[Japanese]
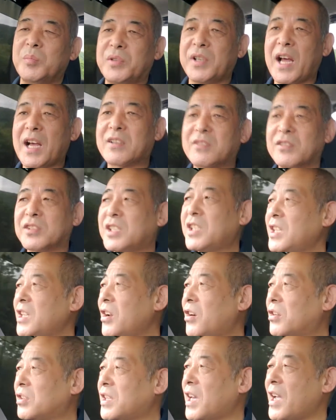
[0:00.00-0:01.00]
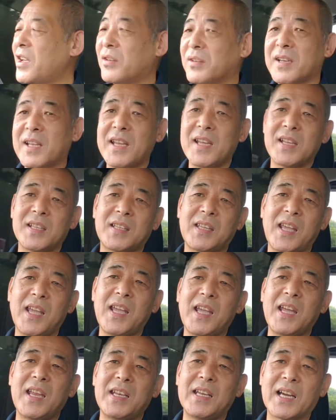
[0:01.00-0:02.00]
ブラック企業だよね
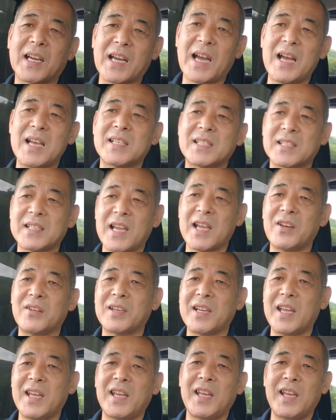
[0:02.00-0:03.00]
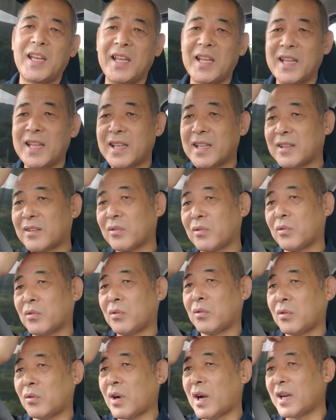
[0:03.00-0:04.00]
底辺な会社だよね
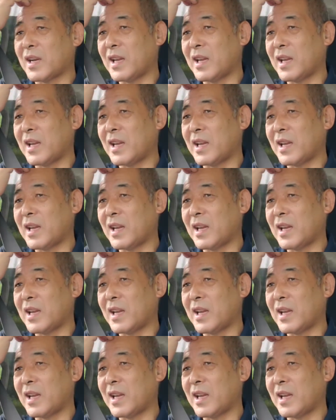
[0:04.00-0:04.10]
と